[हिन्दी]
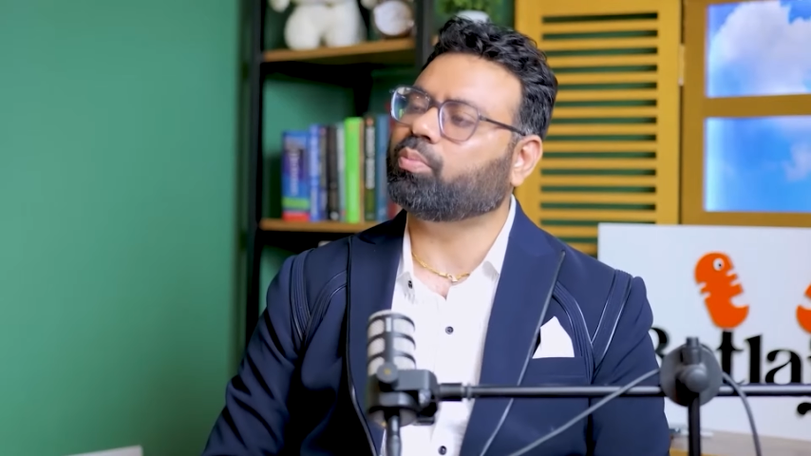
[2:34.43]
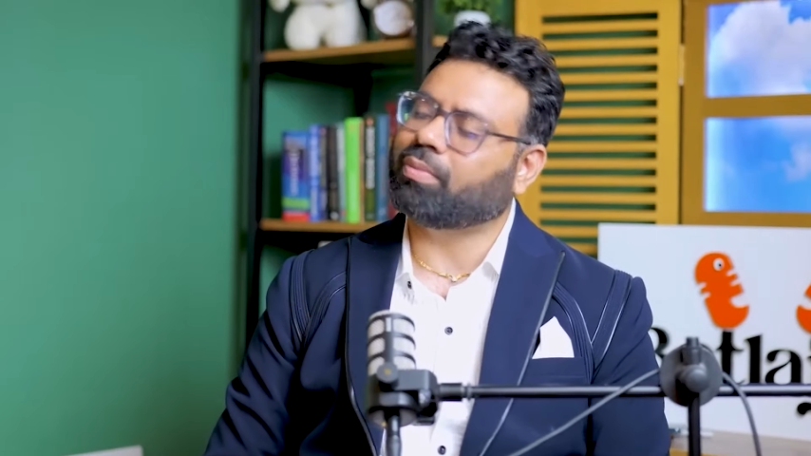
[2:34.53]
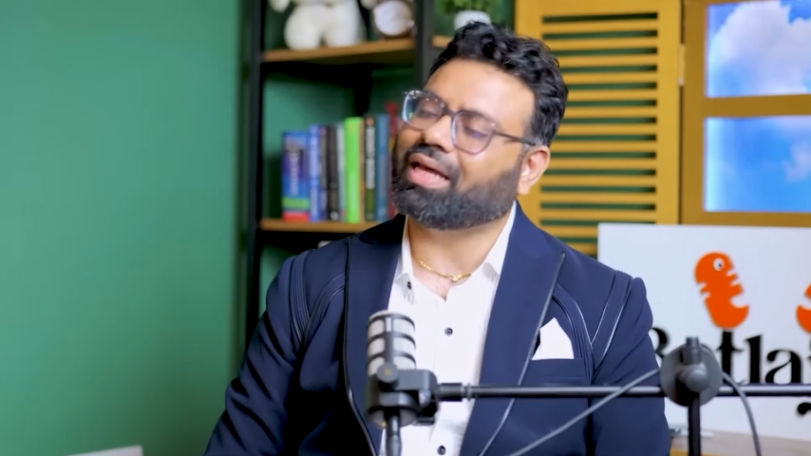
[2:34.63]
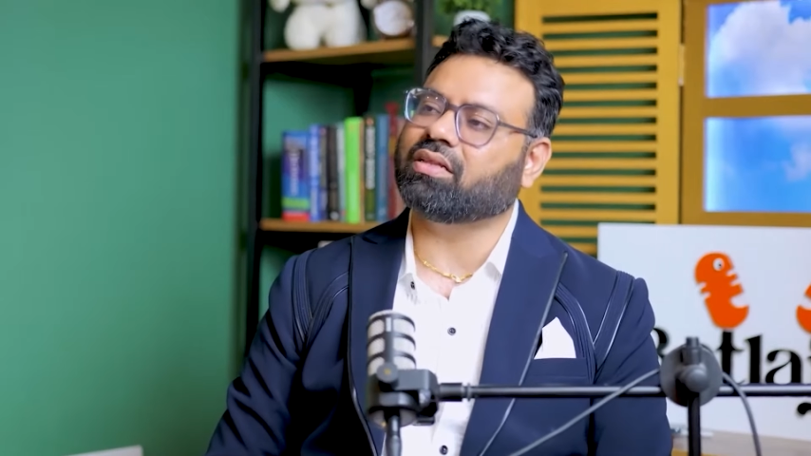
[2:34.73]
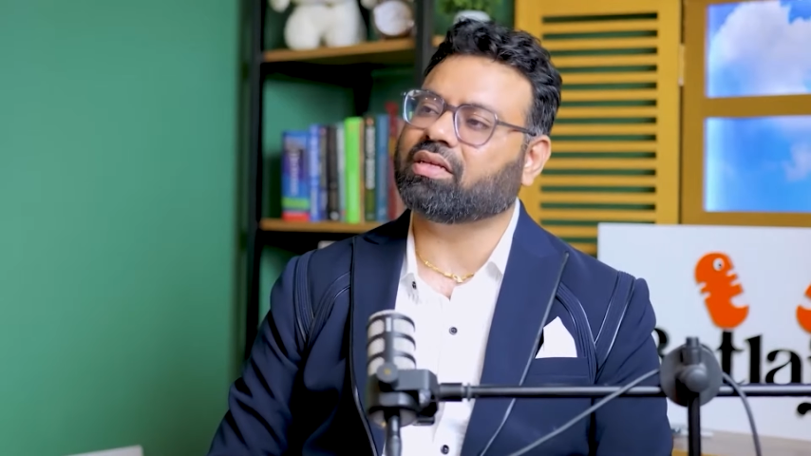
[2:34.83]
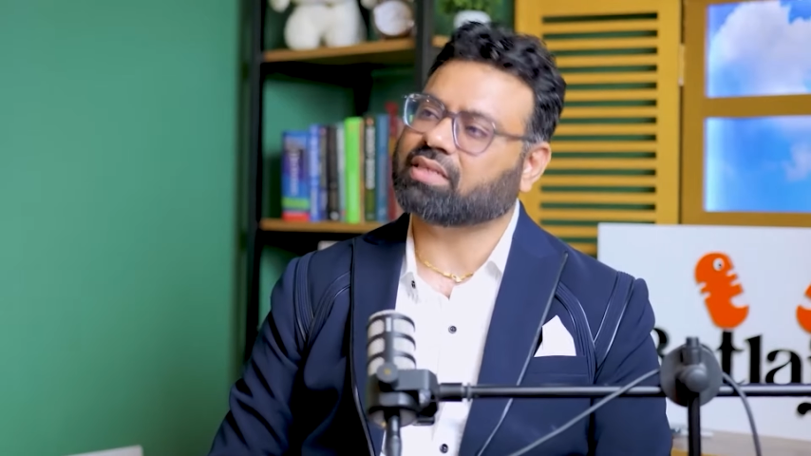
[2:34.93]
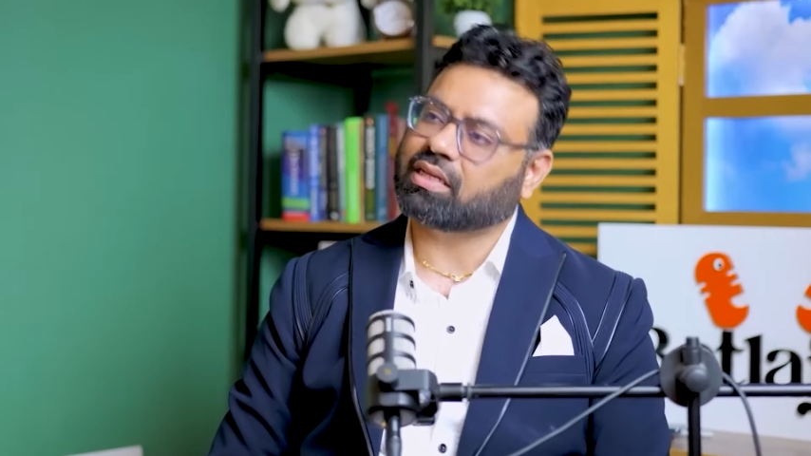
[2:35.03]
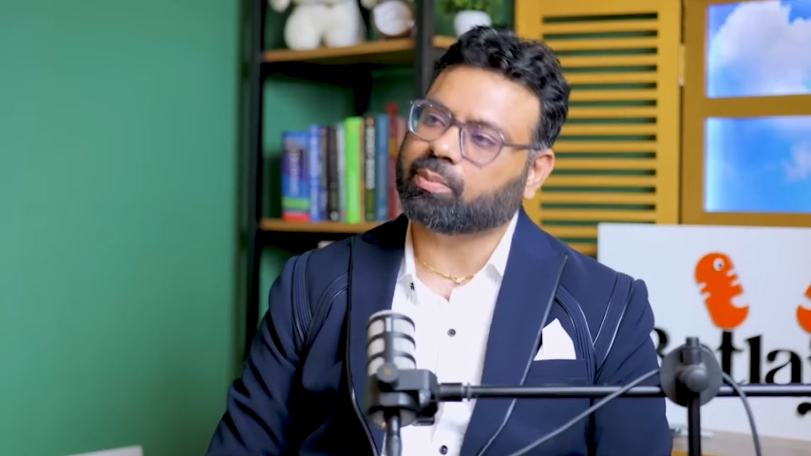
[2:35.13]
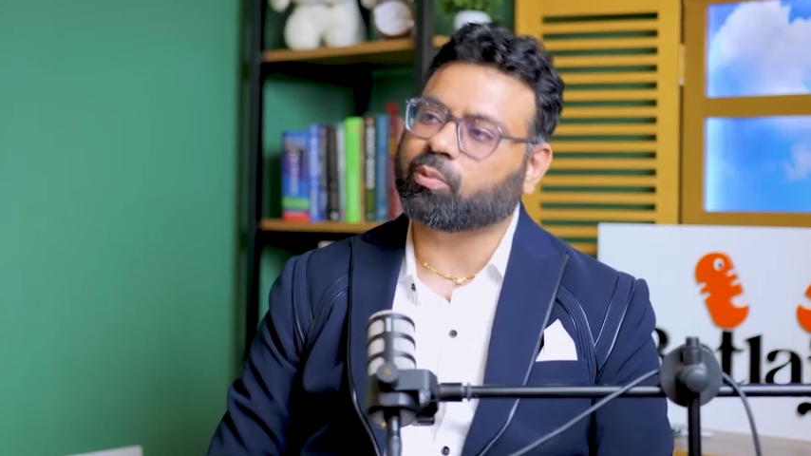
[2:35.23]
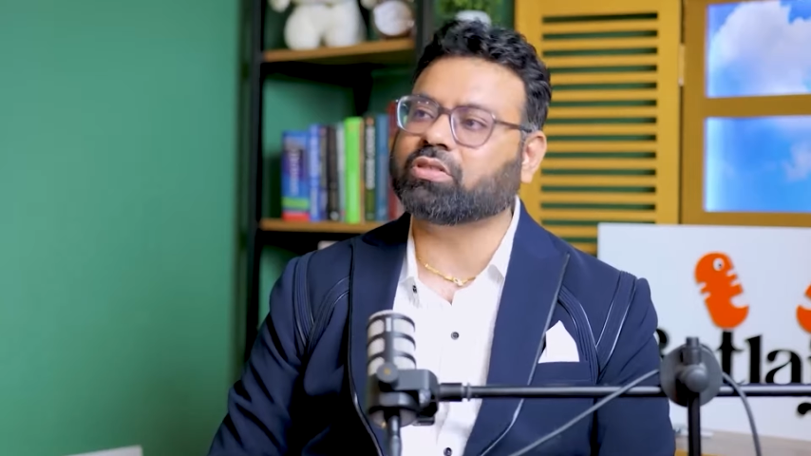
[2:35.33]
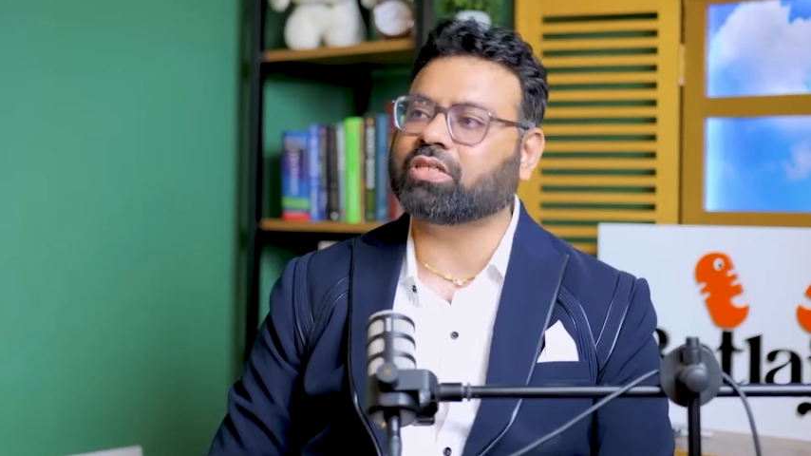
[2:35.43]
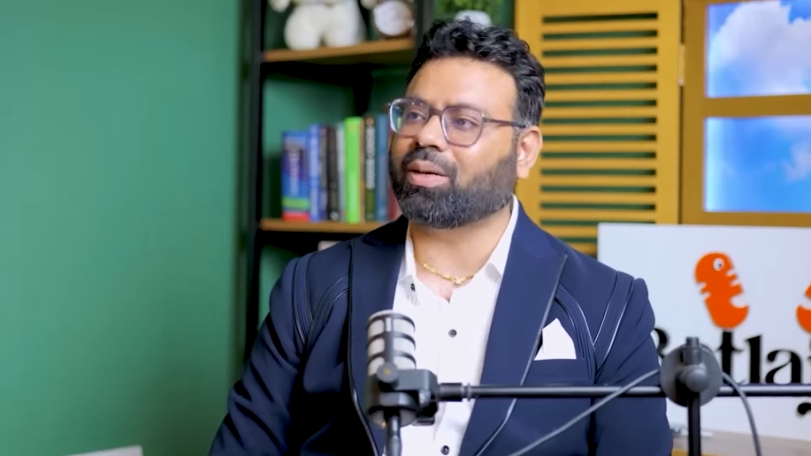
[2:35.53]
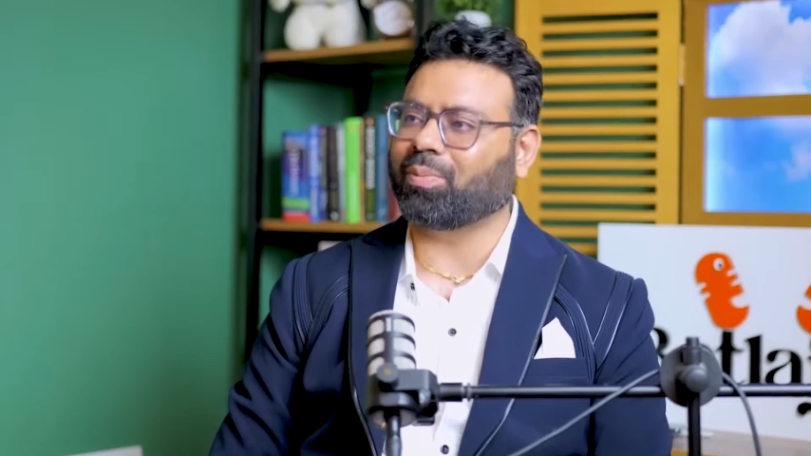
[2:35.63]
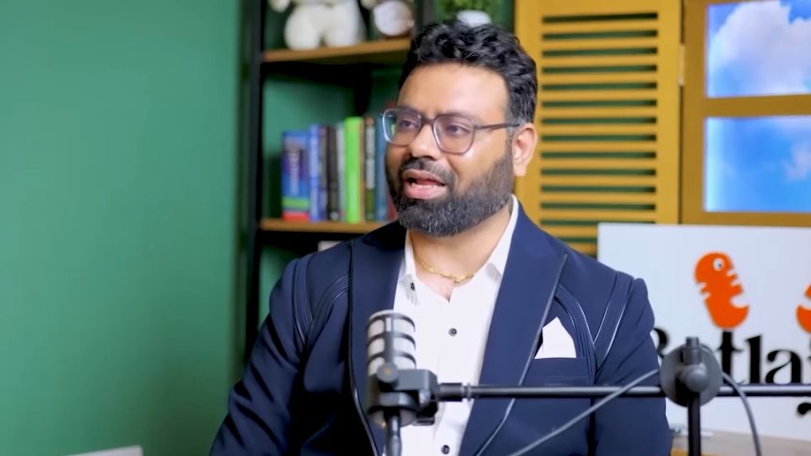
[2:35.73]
तो मेहनत के साथ आपको रिजल्ट